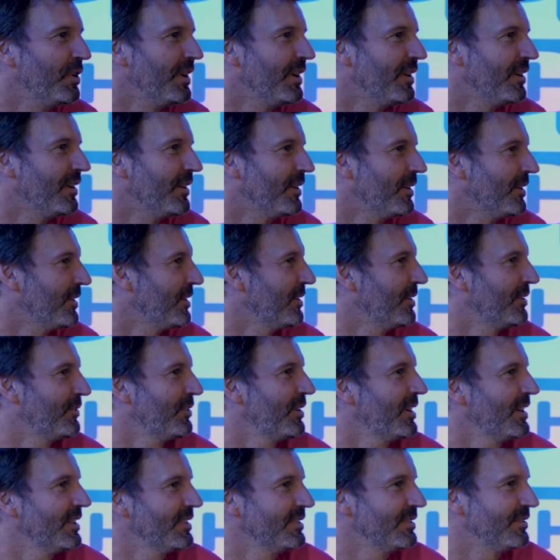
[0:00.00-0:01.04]
Et euh,
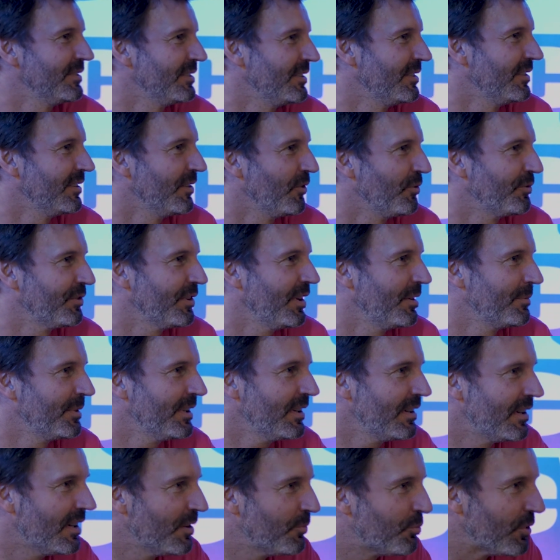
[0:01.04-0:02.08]
voilà, et on verra
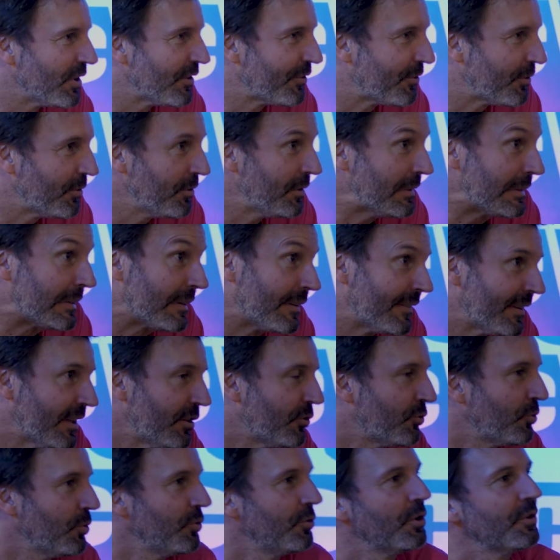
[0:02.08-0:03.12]
bien. Là, pour l'instant, avec
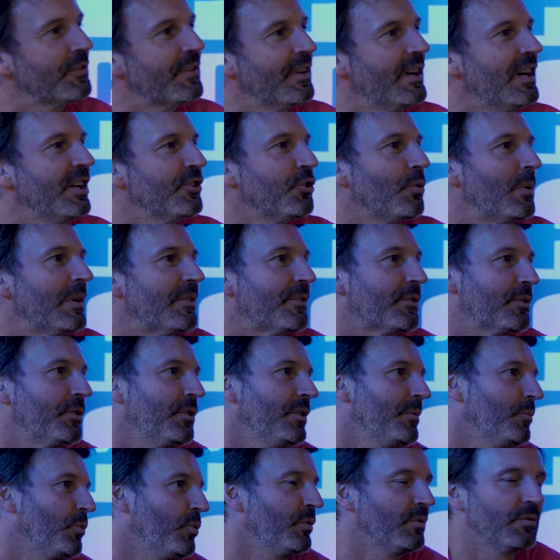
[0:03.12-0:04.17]
7 tours de retard à 3
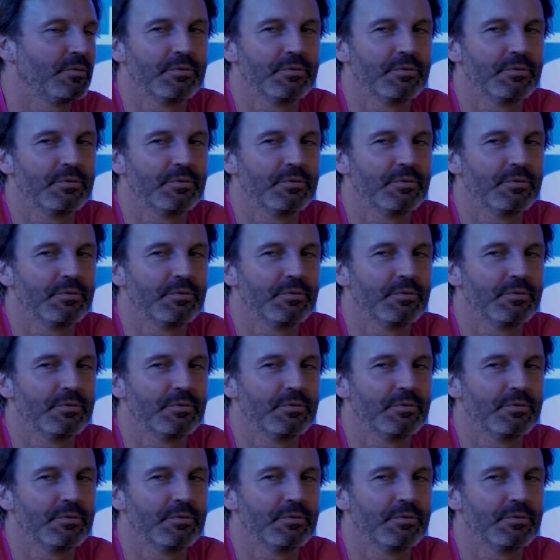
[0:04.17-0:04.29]
heures, bon,